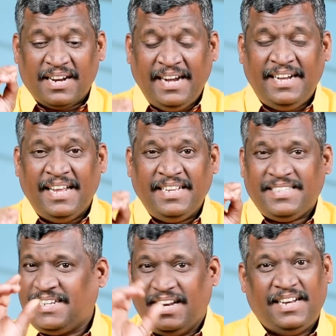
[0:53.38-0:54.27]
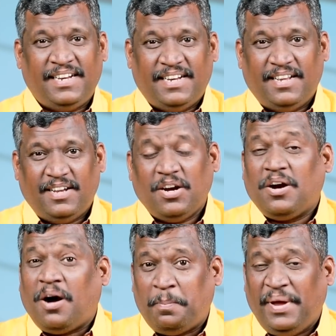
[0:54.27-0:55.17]
ரைட்டிங் ஸ்கில்
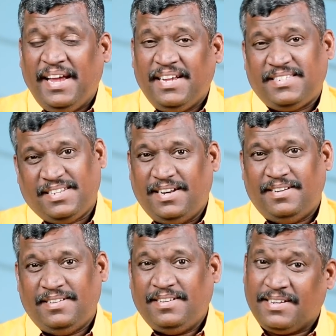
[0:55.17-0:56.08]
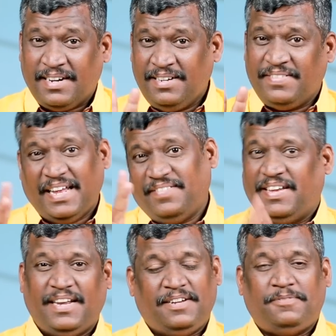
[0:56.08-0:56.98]
காப்பியிங் ஸ்கில் ரெண்டு வேறு
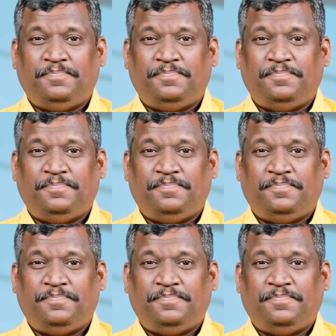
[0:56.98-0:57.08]
வேறு